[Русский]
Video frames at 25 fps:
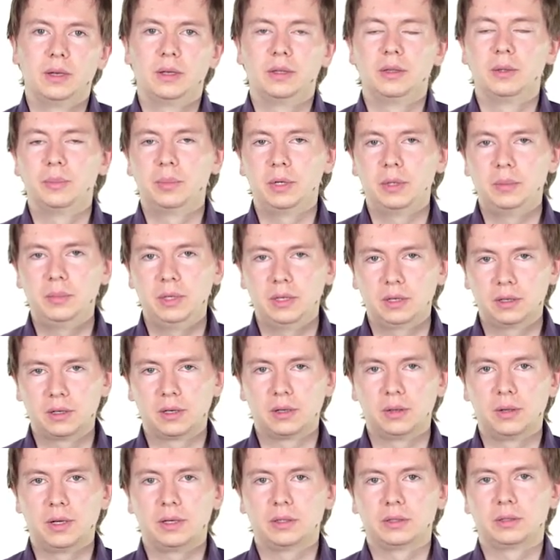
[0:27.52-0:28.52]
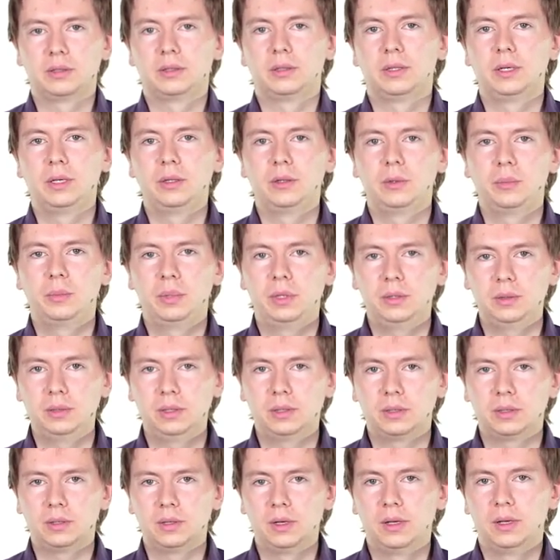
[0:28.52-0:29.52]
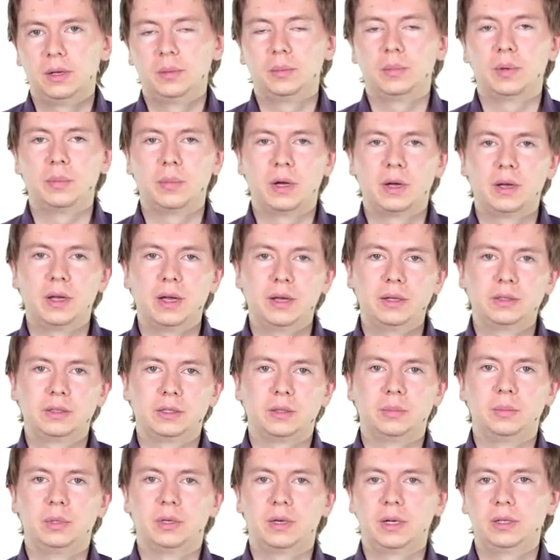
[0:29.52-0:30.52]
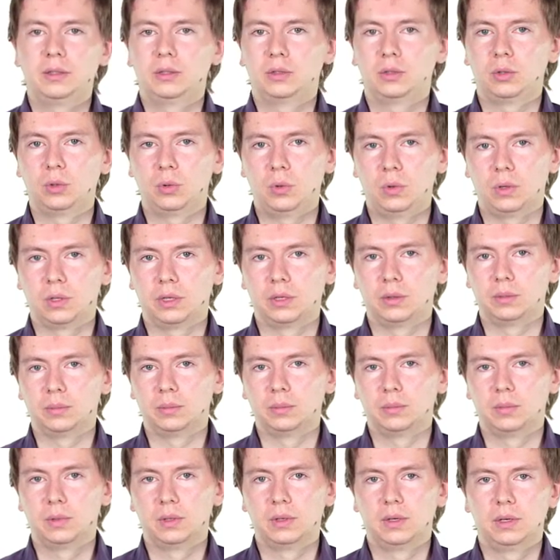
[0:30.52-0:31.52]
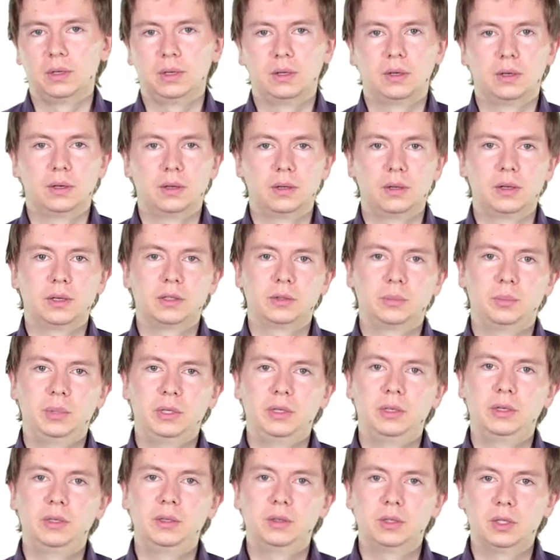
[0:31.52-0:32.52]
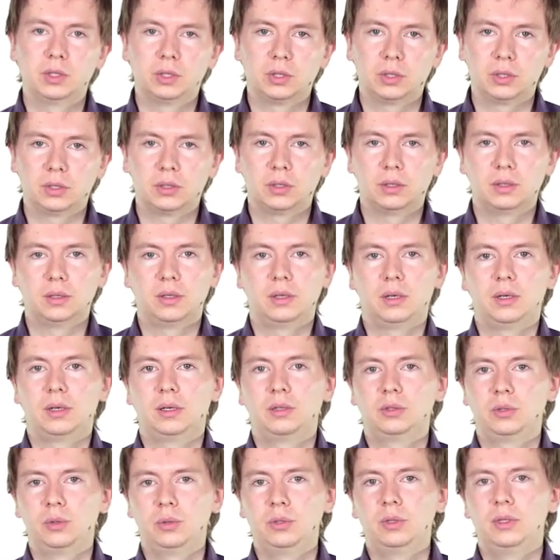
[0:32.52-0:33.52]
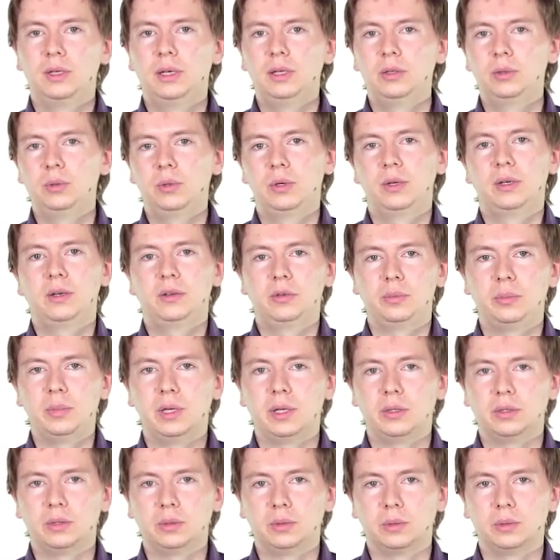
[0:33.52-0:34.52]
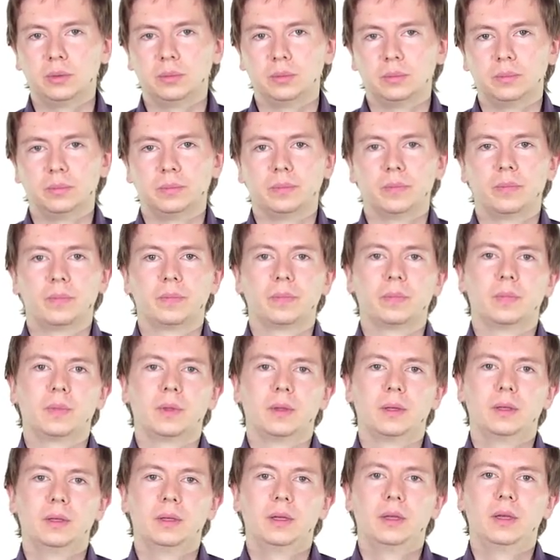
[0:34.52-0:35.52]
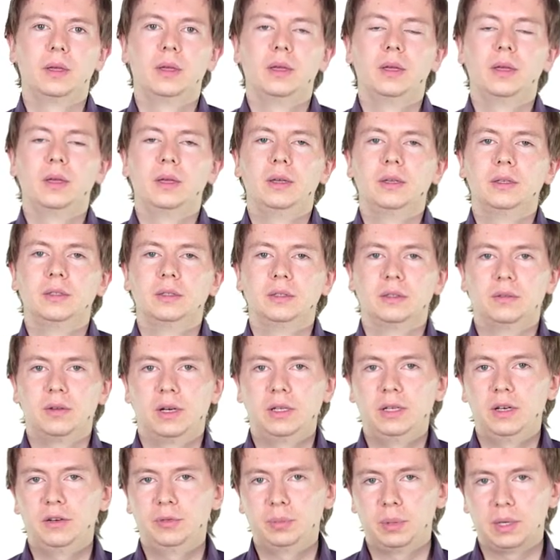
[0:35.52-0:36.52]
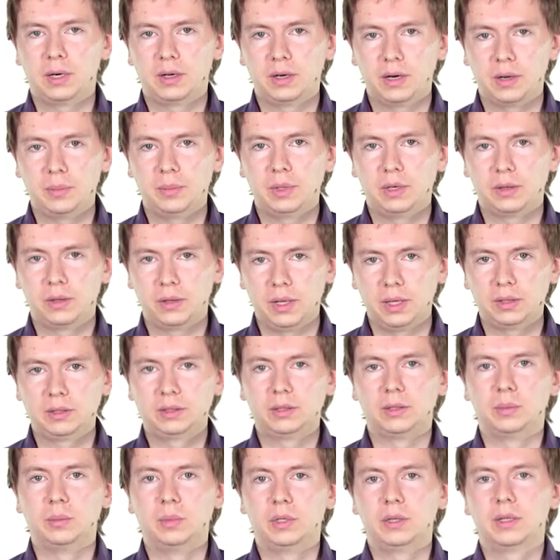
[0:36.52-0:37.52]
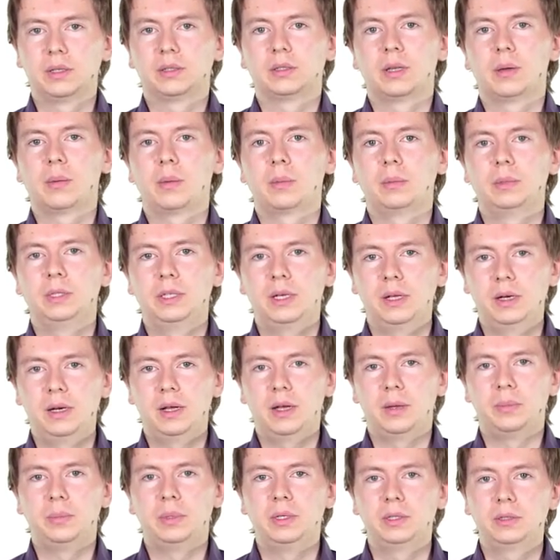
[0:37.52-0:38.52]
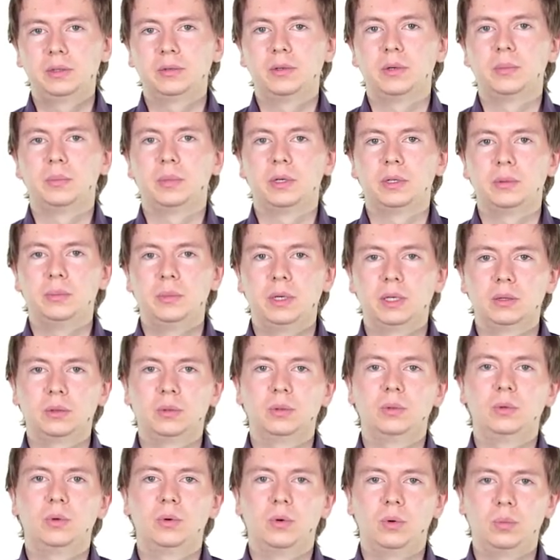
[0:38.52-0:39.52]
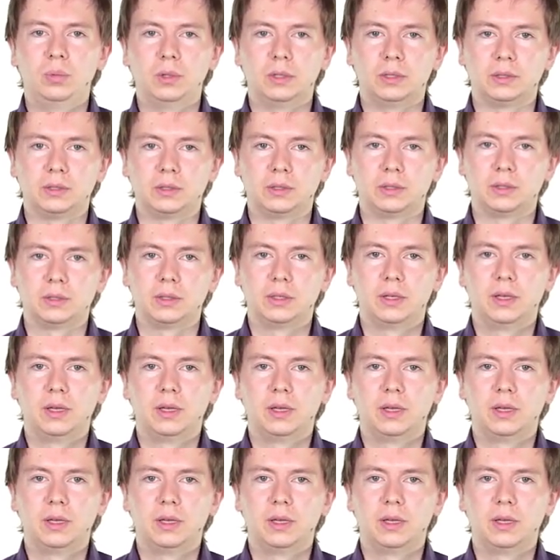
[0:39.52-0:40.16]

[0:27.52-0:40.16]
Например, класс StringBuilder помогает собирать строки. Класс BigInteger реализует длинную арифметику. Заводя в программе классы, мы на самом деле описываем предметную область